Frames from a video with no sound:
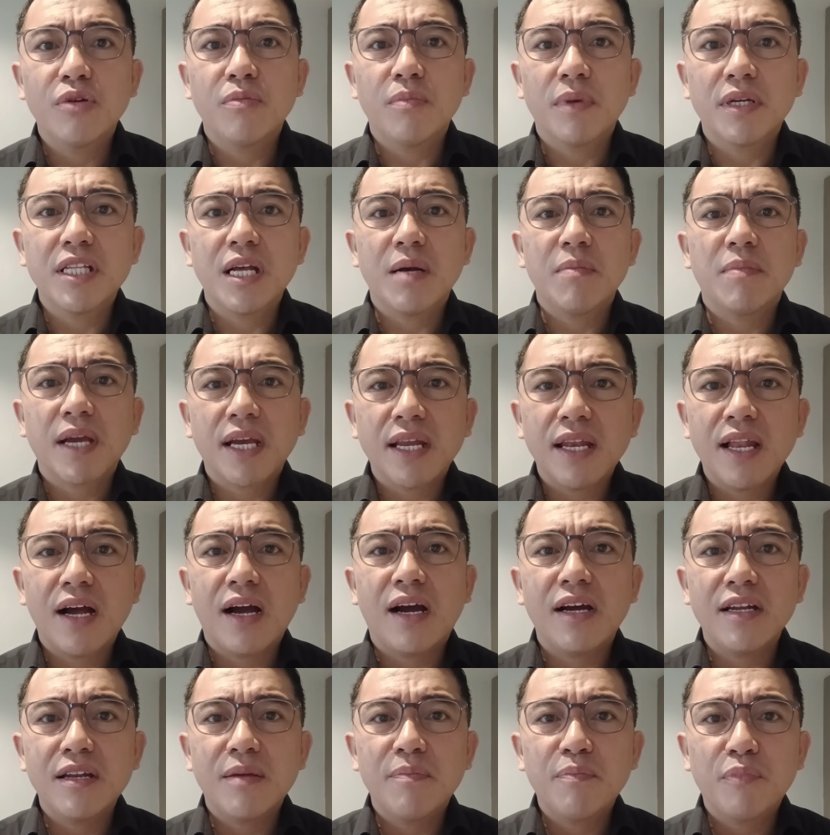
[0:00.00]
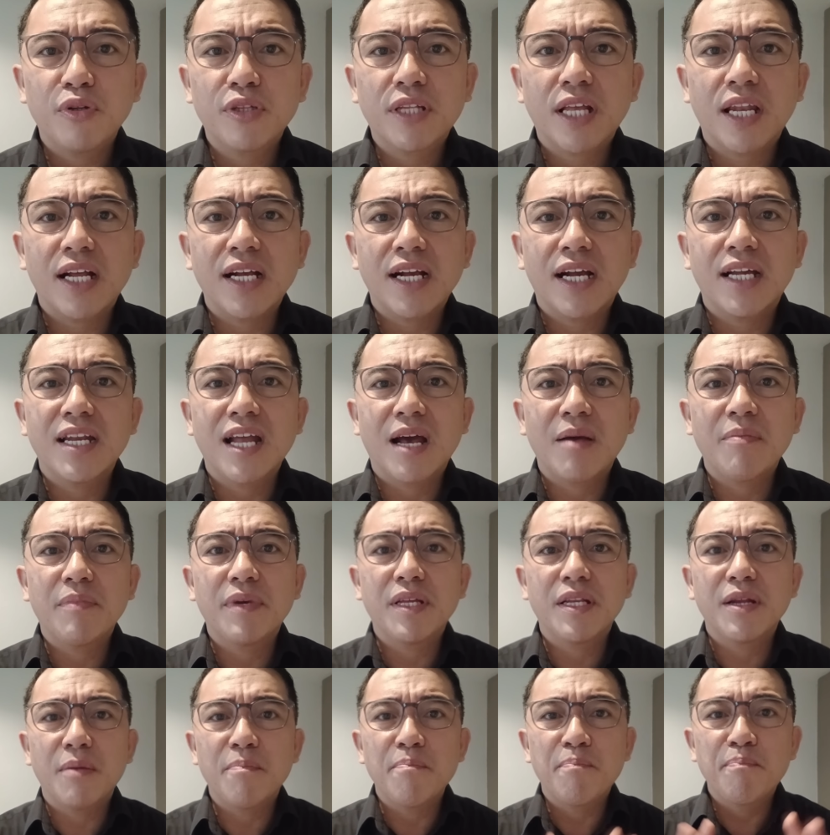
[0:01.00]
Madam, kailangan na po talaga
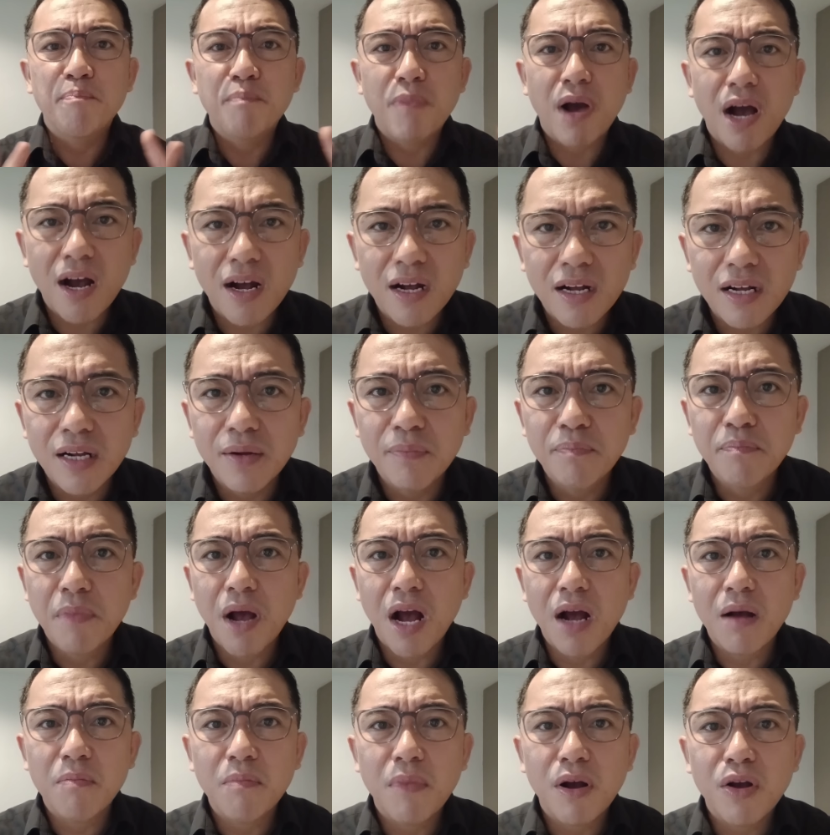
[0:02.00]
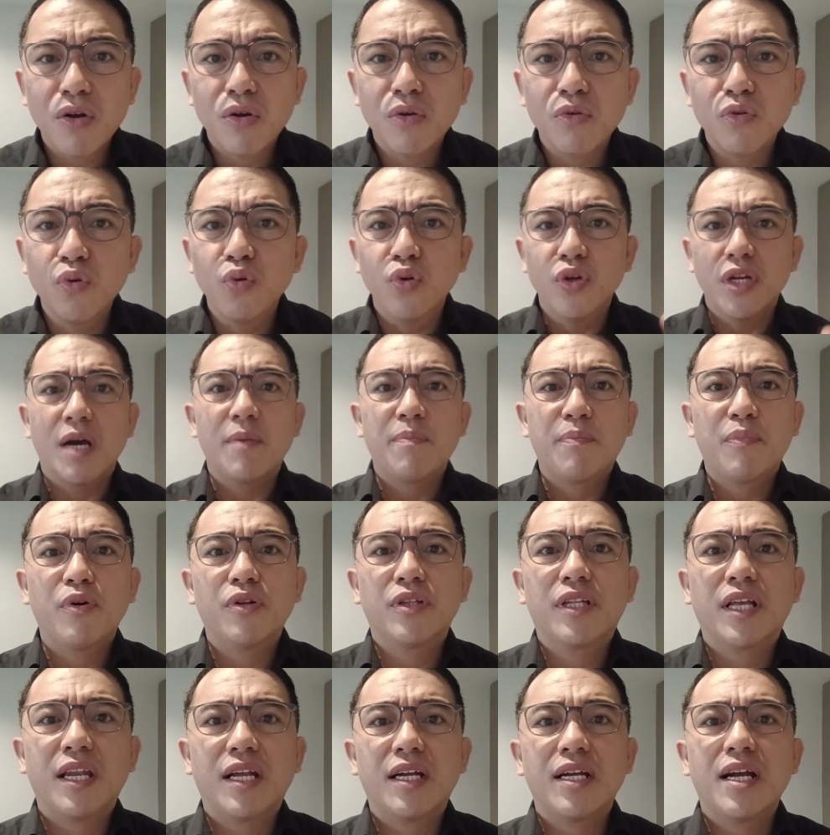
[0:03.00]
namin ang, ang, ang manguna po
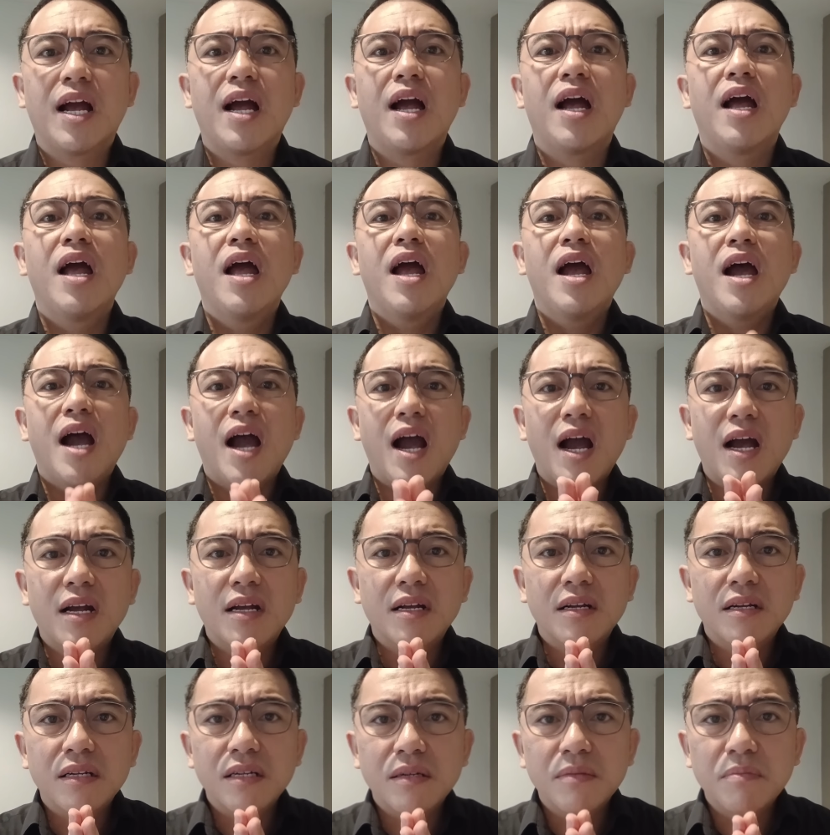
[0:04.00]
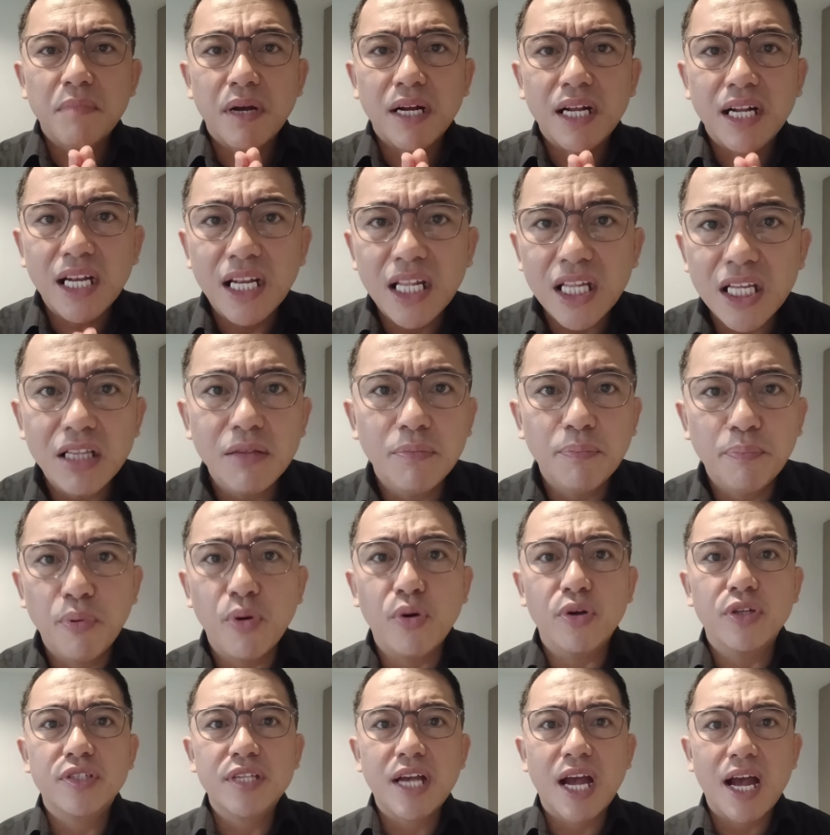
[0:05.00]
talaga, ang mag-lead
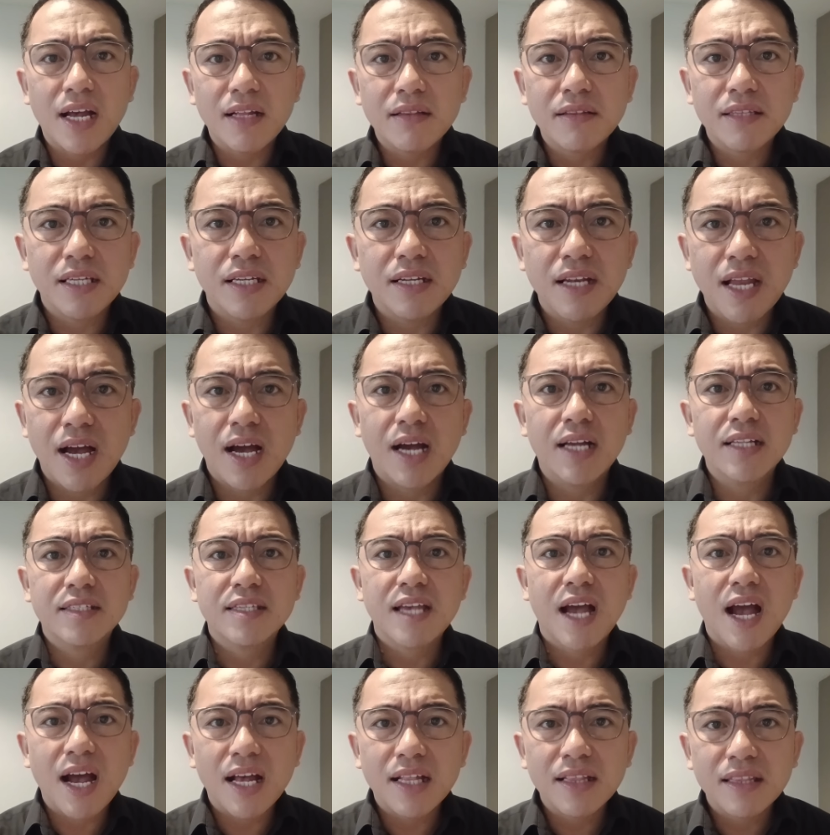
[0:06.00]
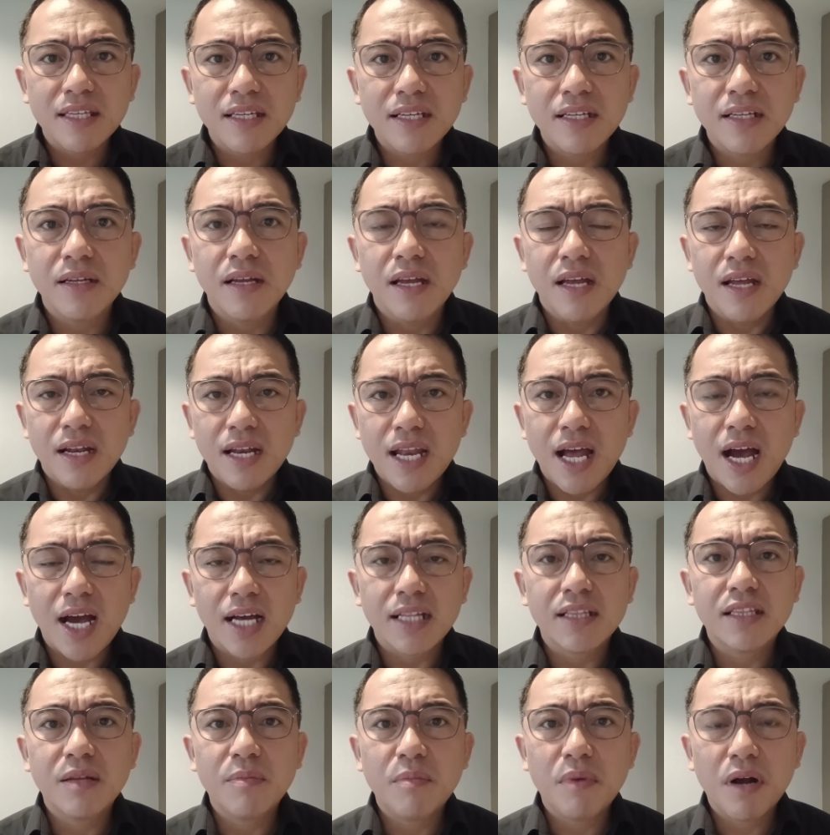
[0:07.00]
po sa ating lahat, sa ating
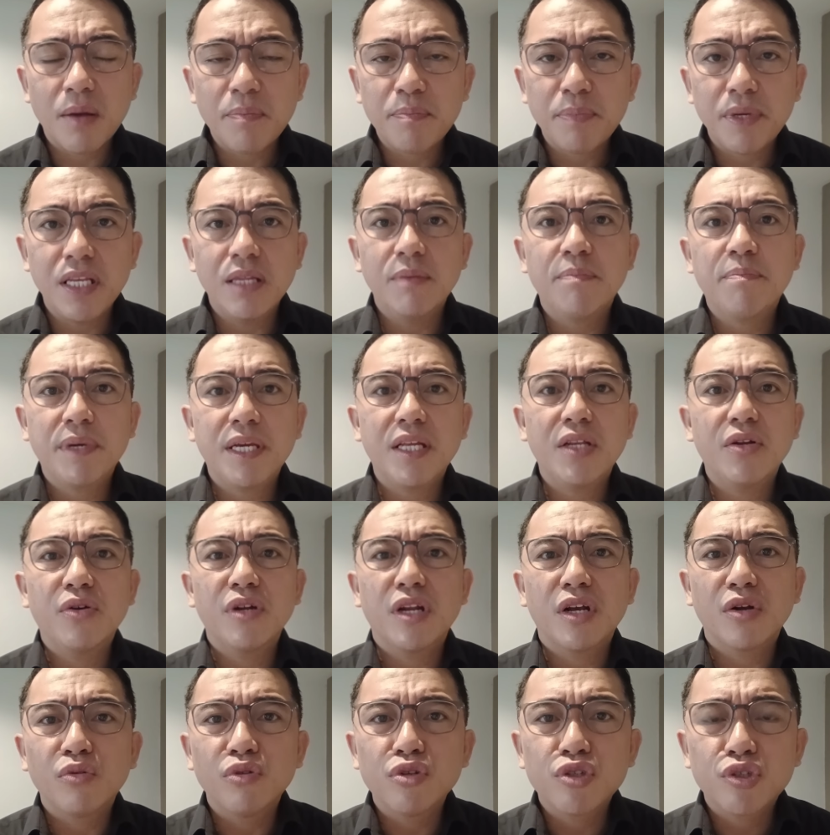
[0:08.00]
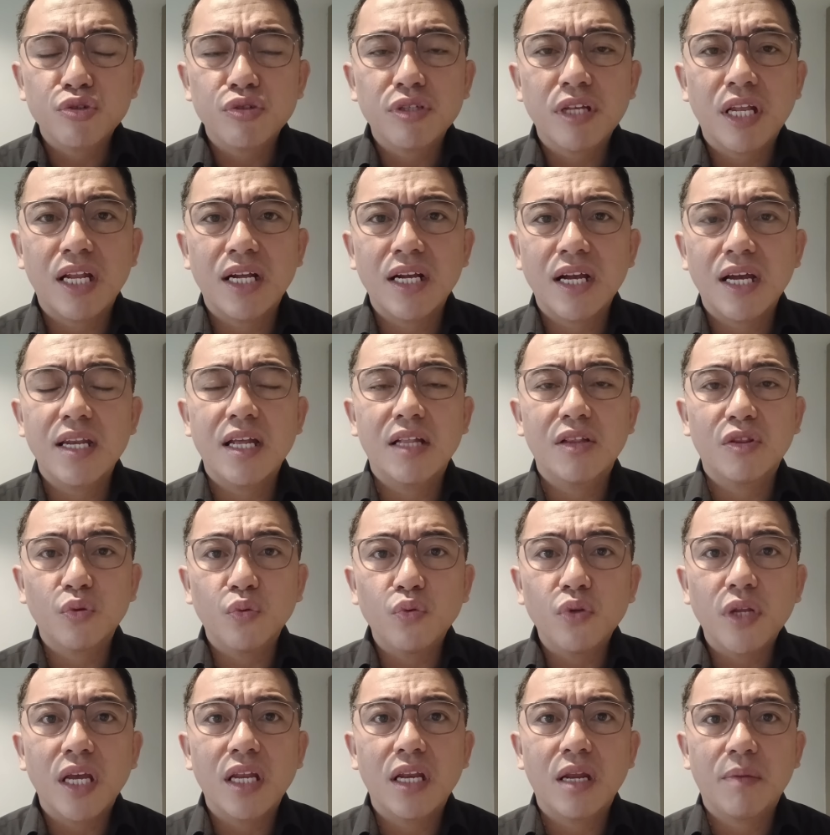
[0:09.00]
lahat ng mga Pilipino na gusto talaga ng
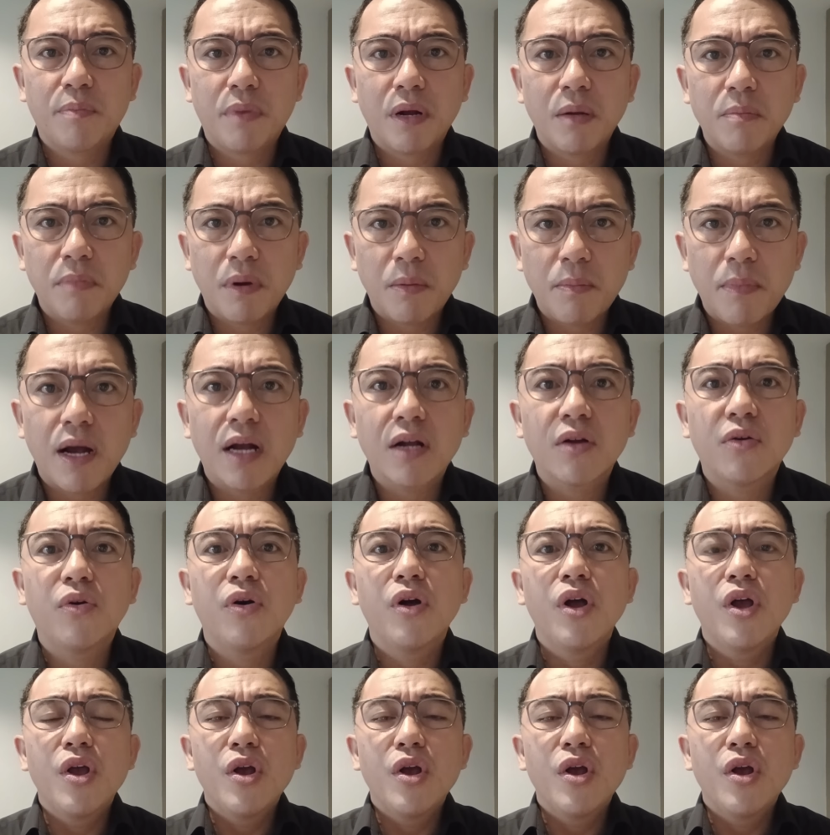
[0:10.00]
tunay na pagbabago.